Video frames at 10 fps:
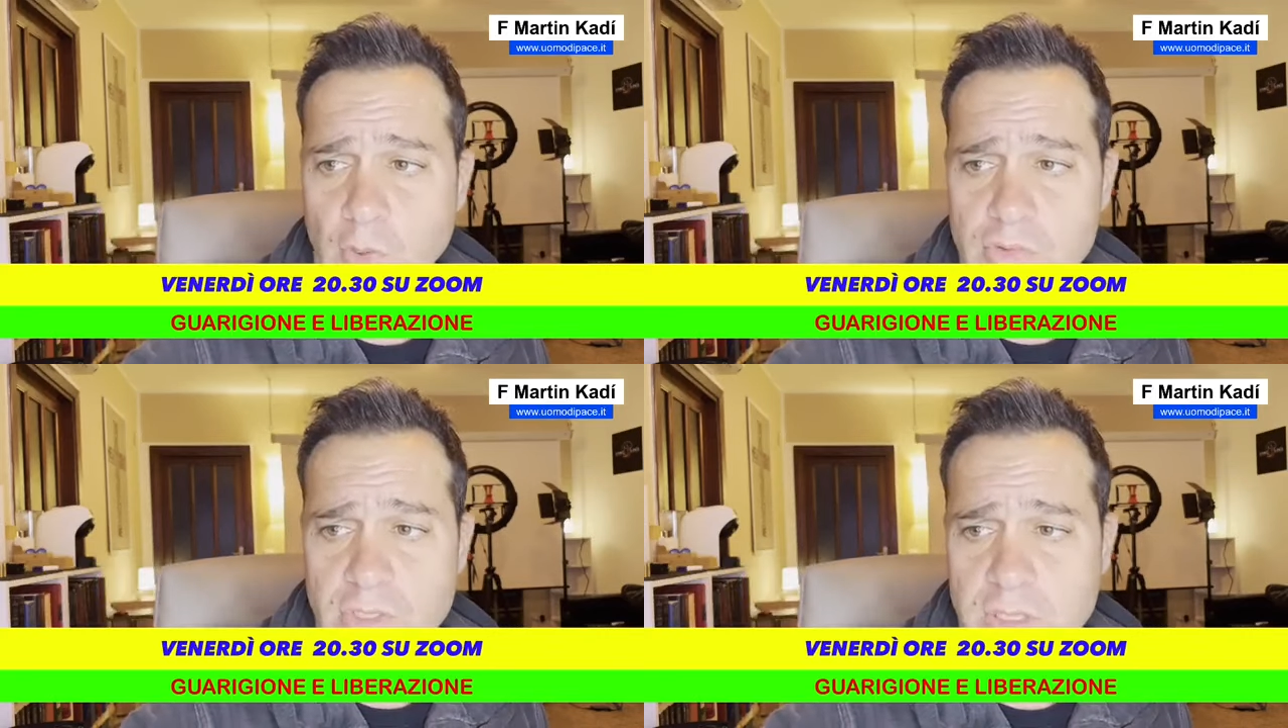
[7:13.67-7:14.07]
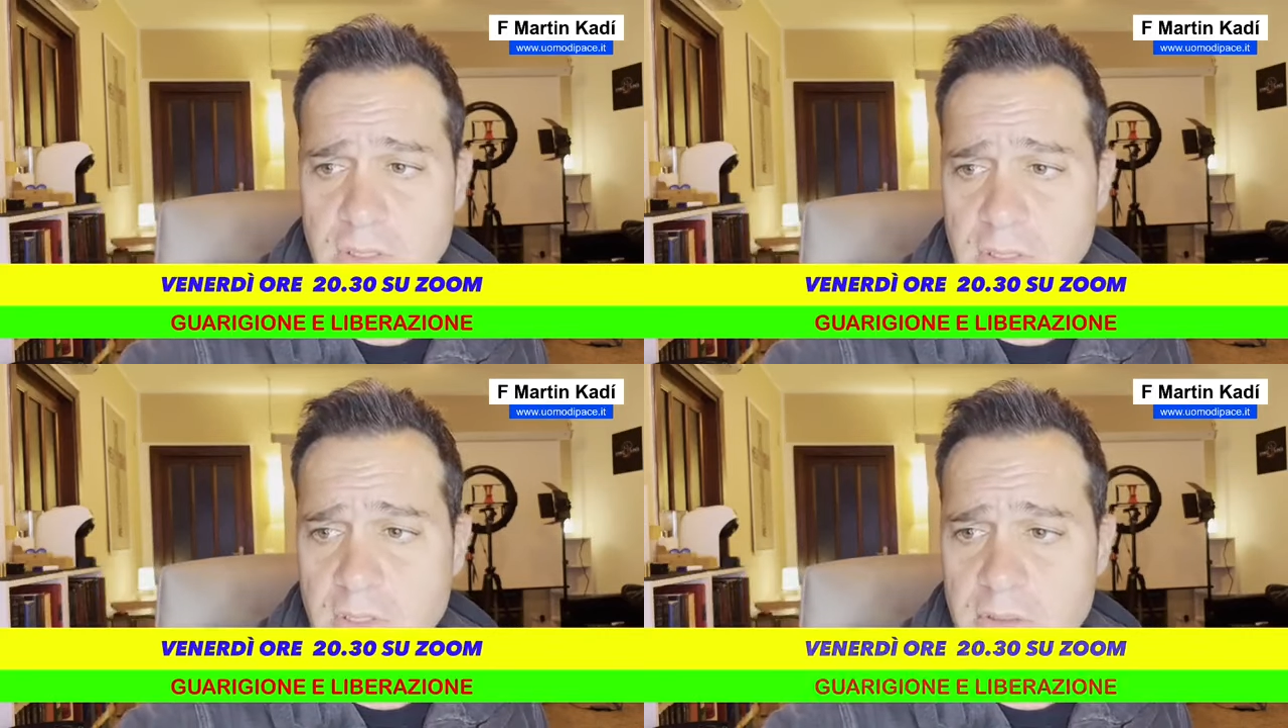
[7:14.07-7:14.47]

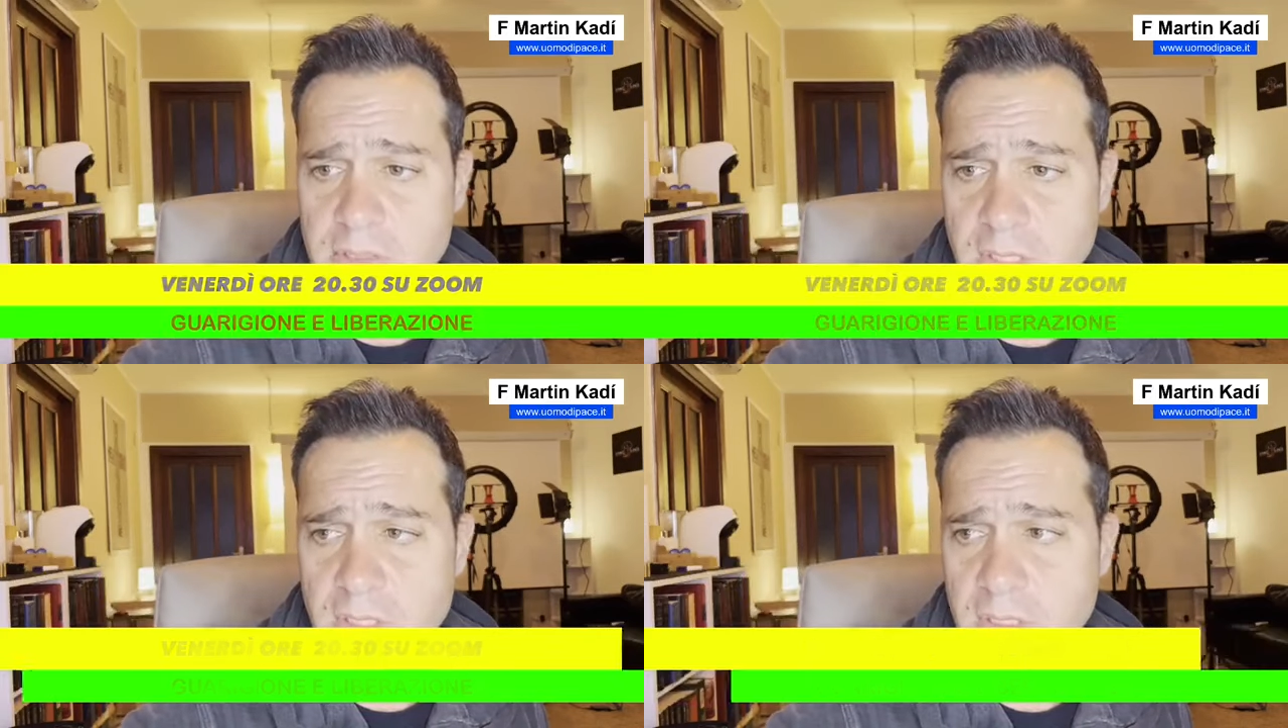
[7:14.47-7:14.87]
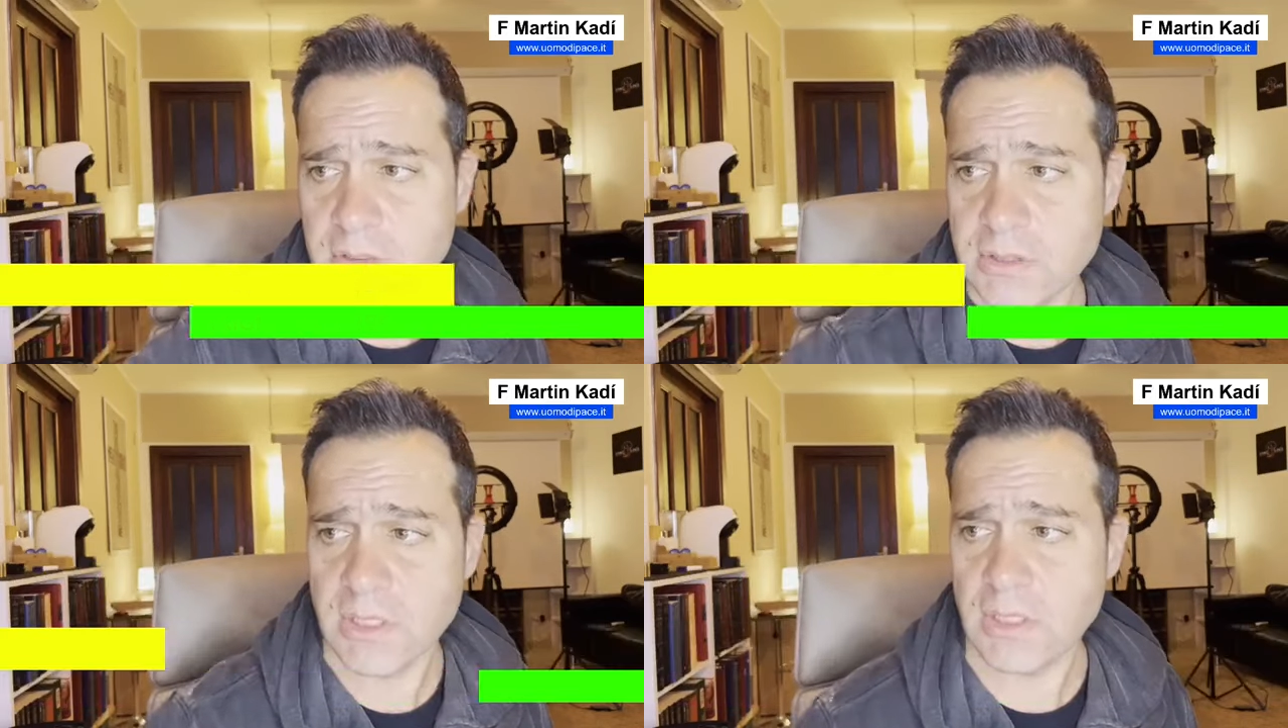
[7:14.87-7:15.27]
così se,
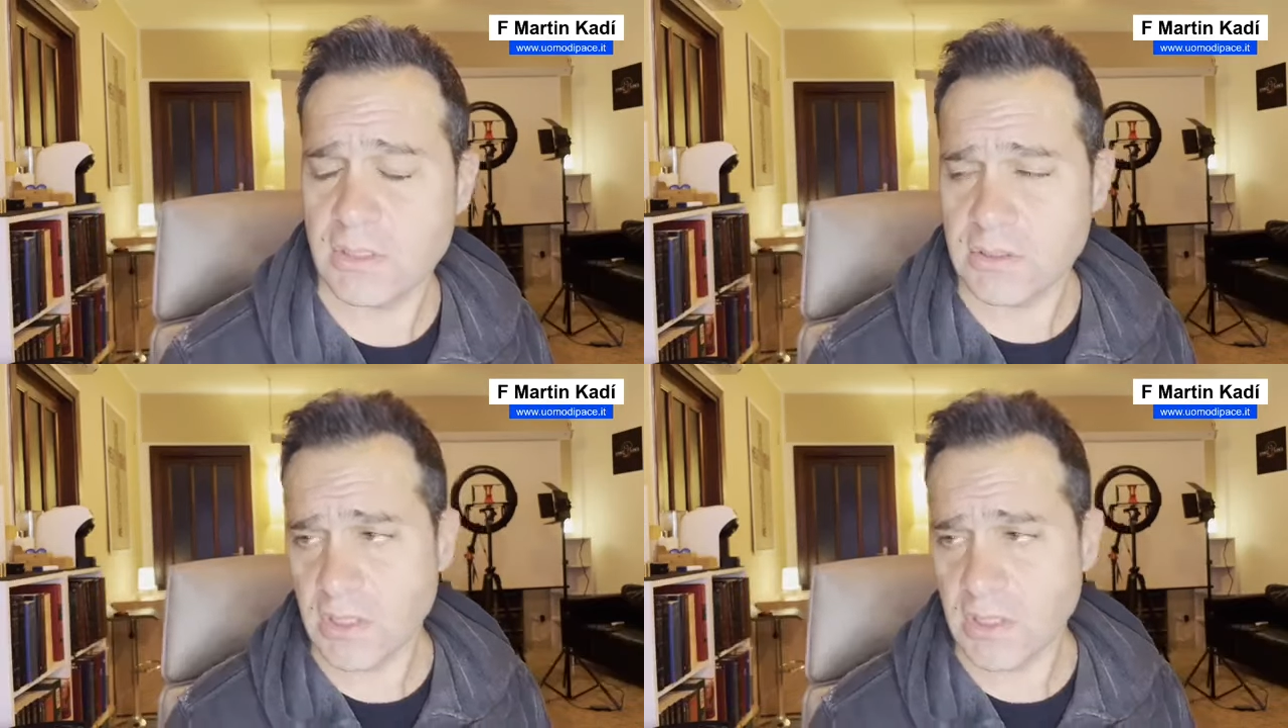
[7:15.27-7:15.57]
se,